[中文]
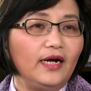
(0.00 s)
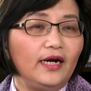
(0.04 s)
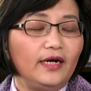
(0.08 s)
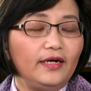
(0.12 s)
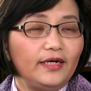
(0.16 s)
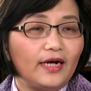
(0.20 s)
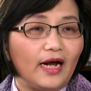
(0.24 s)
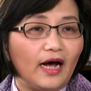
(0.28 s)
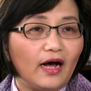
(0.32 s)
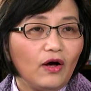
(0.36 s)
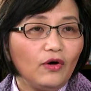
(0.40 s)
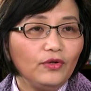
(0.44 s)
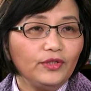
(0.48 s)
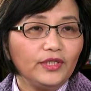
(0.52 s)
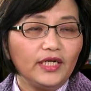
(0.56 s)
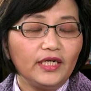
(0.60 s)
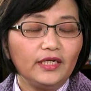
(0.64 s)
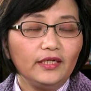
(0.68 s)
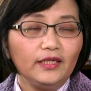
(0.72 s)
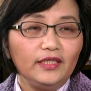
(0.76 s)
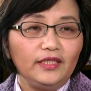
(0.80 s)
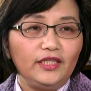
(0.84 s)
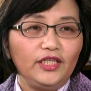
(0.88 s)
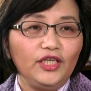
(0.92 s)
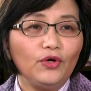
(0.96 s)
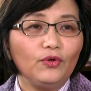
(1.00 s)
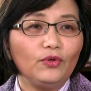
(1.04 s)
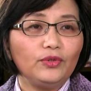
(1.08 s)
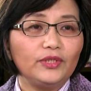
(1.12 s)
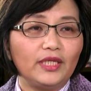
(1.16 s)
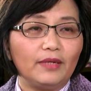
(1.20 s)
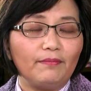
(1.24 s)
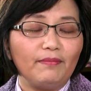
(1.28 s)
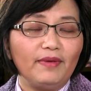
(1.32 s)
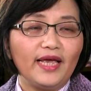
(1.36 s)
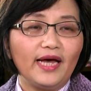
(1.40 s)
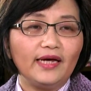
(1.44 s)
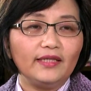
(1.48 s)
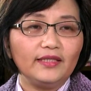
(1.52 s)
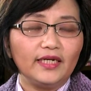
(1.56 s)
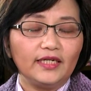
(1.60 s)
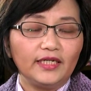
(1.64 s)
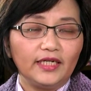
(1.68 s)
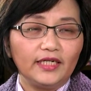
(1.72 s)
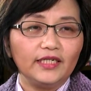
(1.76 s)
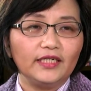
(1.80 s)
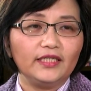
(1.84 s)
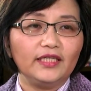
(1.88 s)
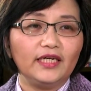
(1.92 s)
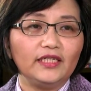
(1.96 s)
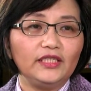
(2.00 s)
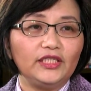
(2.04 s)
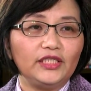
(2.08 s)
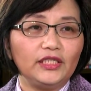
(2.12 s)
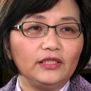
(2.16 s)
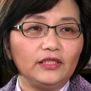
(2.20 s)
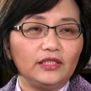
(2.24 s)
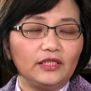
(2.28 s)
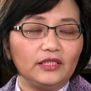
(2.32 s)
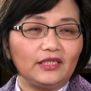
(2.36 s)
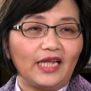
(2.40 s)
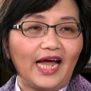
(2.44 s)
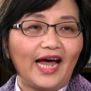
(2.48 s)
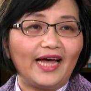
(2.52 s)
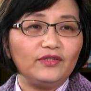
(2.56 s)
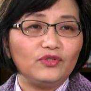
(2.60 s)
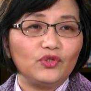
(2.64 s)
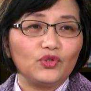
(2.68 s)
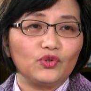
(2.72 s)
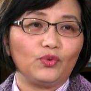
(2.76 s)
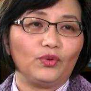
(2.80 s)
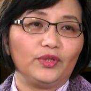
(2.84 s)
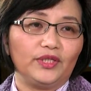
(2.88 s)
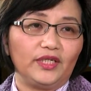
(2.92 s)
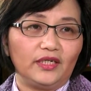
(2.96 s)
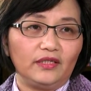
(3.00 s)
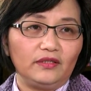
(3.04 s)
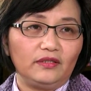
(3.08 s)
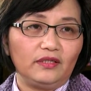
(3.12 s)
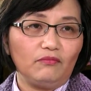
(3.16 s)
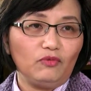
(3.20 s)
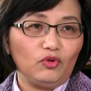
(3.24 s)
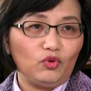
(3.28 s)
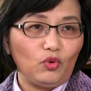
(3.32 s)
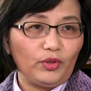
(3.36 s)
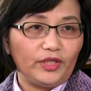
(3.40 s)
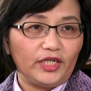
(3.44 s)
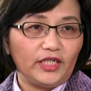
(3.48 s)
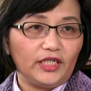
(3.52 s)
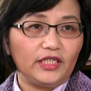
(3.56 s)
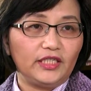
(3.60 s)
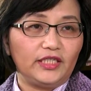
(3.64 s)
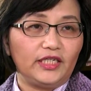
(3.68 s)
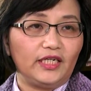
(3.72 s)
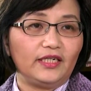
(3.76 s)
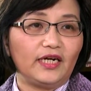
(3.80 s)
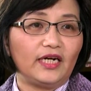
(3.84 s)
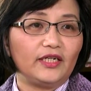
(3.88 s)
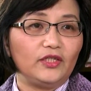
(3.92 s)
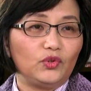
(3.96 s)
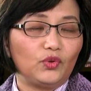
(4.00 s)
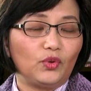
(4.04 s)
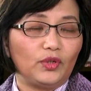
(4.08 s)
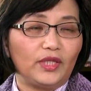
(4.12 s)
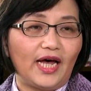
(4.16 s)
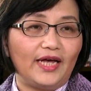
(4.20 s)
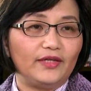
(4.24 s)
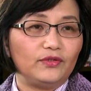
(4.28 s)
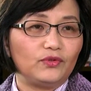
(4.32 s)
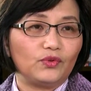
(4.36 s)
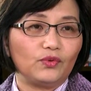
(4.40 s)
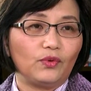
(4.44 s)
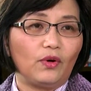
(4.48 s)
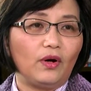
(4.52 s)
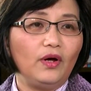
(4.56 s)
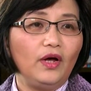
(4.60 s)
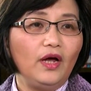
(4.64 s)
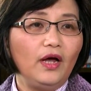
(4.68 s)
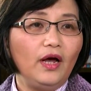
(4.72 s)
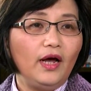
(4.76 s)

然后呢，你有什么样的可能性是探索的？这么多的课程让你做探索，